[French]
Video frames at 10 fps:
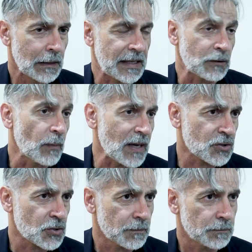qui est
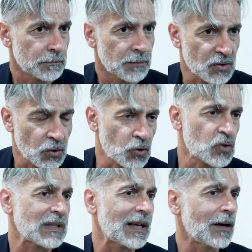dommage. Parce que
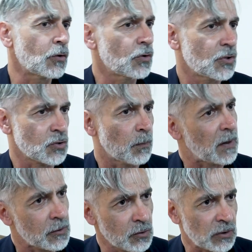jusque-là, eux, ils n'ont
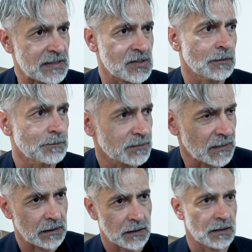pas eu d'occasion,
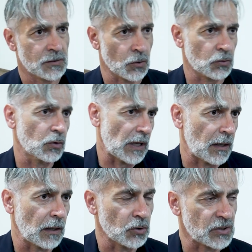euh, surtout
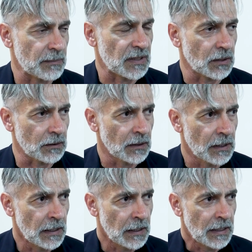là en deuxième mi-temps.
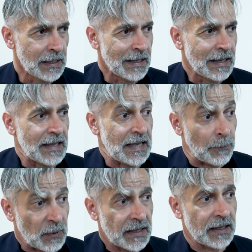Et
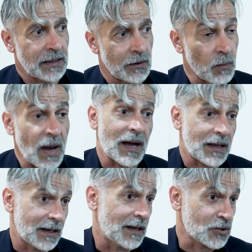après, on
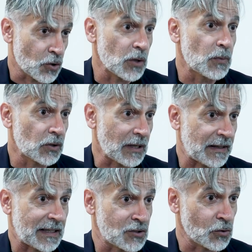marque un joli but
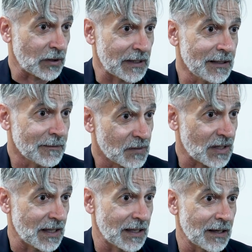avec Kachouri,
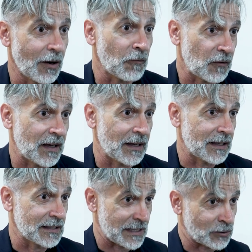qui enfin,
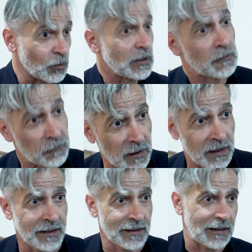il s'est tourné une
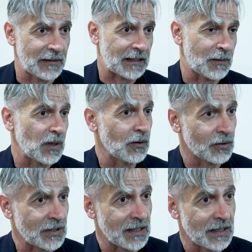fois avec un
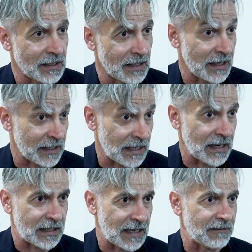ballon
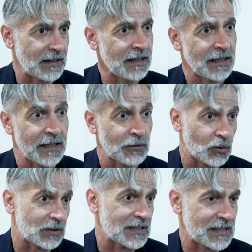qu'il avait, et
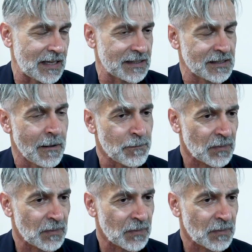autour des 16.